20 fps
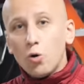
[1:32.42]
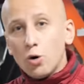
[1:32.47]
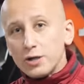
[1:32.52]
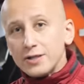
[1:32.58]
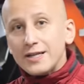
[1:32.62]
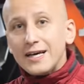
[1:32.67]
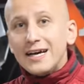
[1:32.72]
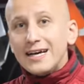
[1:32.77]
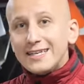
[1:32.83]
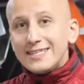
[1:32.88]

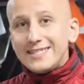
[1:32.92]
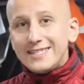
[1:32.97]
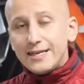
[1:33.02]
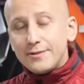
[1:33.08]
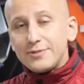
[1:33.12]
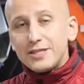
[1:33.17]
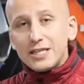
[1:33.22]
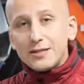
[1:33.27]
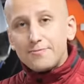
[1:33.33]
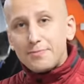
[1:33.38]
он
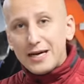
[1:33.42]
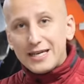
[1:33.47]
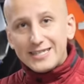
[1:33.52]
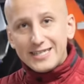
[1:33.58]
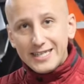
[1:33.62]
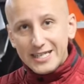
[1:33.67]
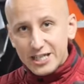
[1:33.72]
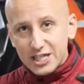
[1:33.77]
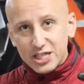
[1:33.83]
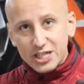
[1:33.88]

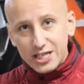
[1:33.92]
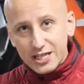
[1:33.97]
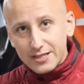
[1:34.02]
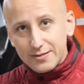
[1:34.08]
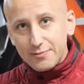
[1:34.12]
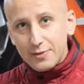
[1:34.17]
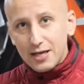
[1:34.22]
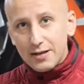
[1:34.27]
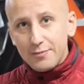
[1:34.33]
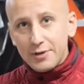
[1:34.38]

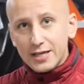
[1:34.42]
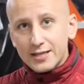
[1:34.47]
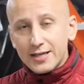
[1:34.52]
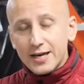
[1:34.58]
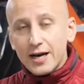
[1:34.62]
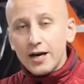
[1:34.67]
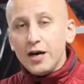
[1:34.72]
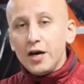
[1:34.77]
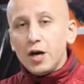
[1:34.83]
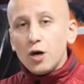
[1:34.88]
75,6
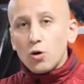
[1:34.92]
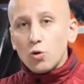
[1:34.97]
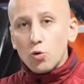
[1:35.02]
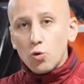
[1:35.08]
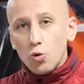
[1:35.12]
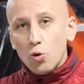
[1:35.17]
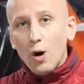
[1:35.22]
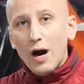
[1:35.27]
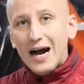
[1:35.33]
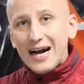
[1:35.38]
мм,
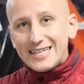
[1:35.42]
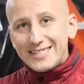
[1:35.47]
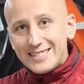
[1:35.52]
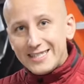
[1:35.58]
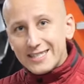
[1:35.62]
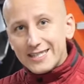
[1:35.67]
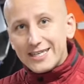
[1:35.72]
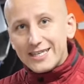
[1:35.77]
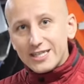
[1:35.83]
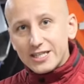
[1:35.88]
у
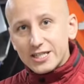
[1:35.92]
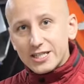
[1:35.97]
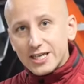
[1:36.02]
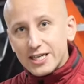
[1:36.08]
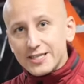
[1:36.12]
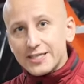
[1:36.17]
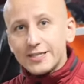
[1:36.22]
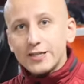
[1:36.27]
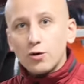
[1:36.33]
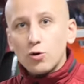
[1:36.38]

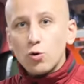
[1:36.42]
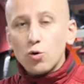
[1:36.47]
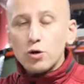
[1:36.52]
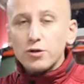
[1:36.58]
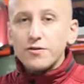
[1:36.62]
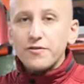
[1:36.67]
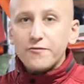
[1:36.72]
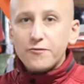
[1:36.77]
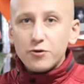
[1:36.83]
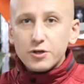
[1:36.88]
1.6
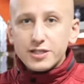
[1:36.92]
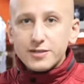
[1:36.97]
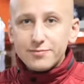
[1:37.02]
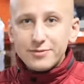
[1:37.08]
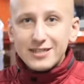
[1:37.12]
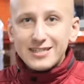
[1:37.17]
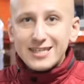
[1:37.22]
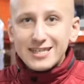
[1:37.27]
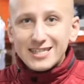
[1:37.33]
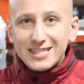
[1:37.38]
он
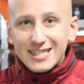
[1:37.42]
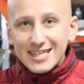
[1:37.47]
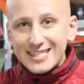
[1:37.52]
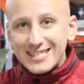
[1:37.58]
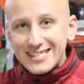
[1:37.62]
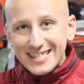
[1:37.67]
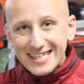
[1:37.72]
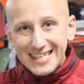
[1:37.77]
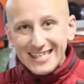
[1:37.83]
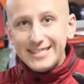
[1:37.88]

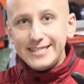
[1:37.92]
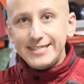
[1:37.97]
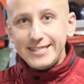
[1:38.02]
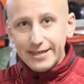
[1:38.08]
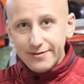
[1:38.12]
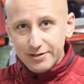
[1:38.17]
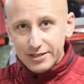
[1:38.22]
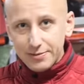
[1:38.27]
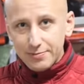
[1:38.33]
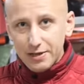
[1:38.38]

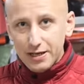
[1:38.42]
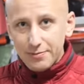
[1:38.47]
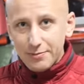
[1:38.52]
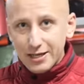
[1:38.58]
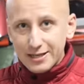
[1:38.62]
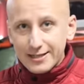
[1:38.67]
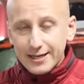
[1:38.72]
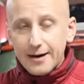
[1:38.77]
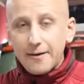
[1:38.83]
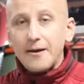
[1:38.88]
86,9
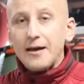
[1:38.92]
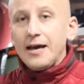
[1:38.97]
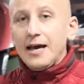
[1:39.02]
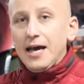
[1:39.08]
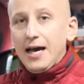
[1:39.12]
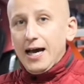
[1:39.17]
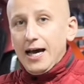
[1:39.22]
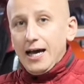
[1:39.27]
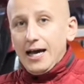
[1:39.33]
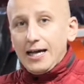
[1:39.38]
мм.
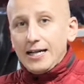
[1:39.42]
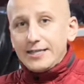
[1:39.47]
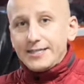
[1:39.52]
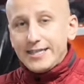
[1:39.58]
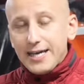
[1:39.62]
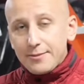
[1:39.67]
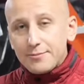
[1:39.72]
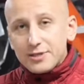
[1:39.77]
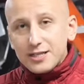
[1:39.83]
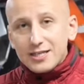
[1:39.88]

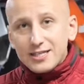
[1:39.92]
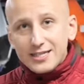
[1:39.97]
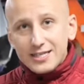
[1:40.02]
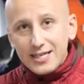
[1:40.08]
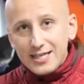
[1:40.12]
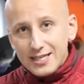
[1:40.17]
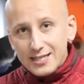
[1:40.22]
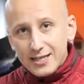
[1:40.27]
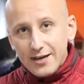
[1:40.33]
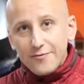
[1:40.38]
Диаметр
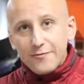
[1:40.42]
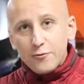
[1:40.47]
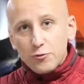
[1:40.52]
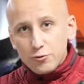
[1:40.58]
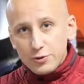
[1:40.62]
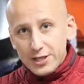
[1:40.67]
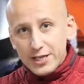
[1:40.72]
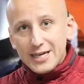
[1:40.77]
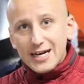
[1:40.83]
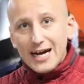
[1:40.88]
цилиндров
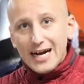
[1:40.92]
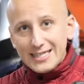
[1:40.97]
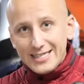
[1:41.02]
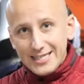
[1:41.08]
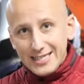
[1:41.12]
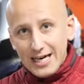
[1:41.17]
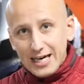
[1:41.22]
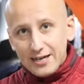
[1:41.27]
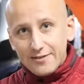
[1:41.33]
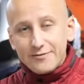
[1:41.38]
у них
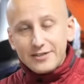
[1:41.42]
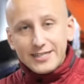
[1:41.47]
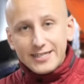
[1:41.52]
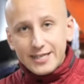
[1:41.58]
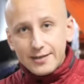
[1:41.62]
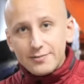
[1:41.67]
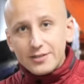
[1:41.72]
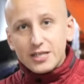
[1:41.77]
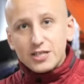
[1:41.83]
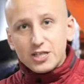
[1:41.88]
одинаковый –
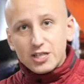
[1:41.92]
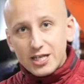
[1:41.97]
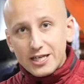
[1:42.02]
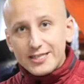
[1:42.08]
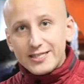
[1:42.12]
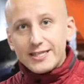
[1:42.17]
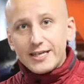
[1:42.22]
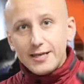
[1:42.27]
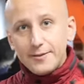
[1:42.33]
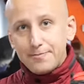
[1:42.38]

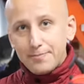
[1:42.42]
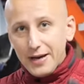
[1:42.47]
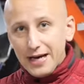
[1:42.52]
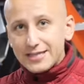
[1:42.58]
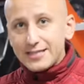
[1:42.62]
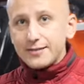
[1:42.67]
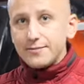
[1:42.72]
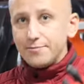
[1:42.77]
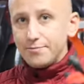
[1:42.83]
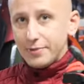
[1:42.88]

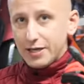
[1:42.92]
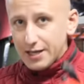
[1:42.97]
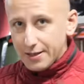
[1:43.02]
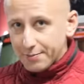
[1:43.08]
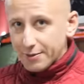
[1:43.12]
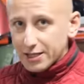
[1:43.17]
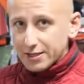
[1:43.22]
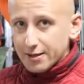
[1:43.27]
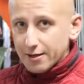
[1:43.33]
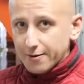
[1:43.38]
76,5
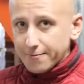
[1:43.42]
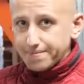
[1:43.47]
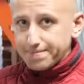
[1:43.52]
мм.